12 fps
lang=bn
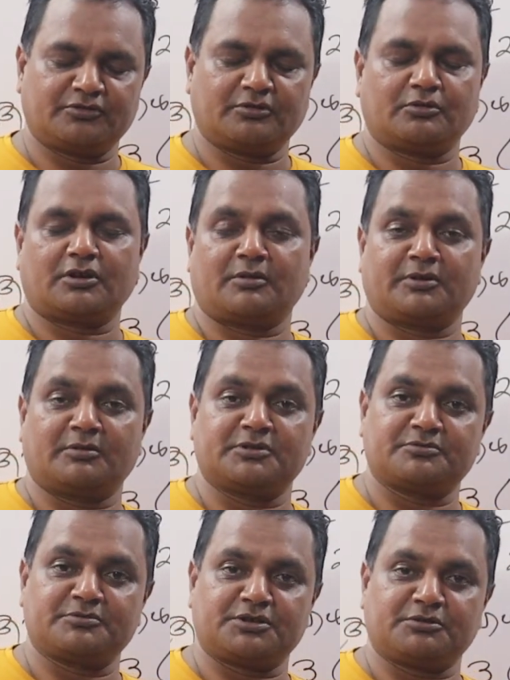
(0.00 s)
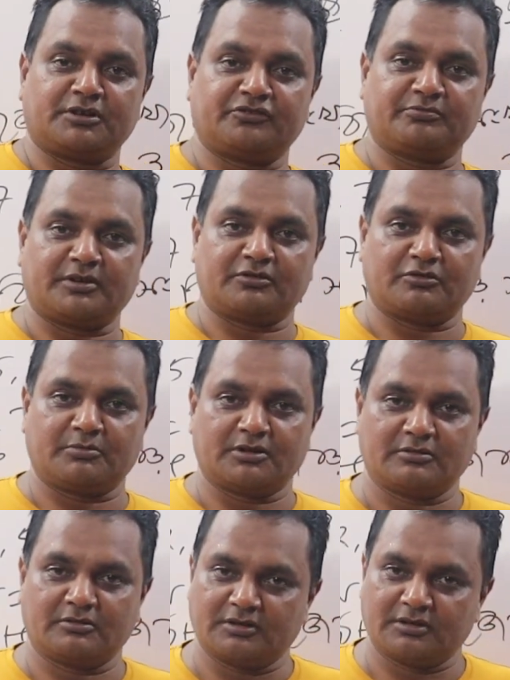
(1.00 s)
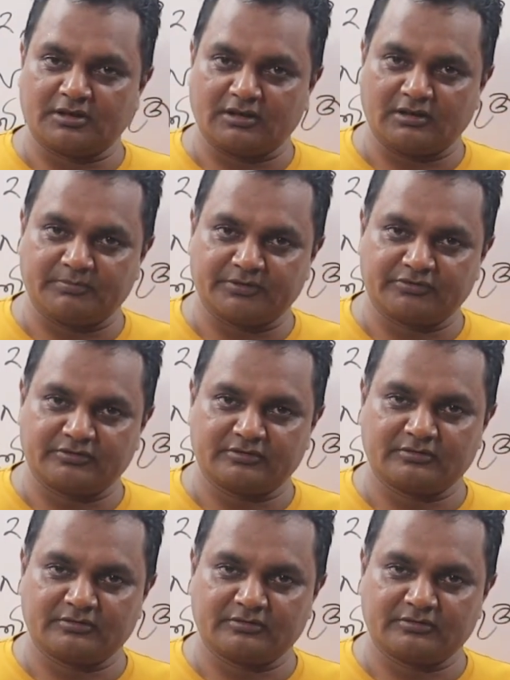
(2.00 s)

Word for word: কিছু করে আমাকে বেশি বেশি করে ইন্সপায়ার করবা ওকে আল্লাহ হাফিজ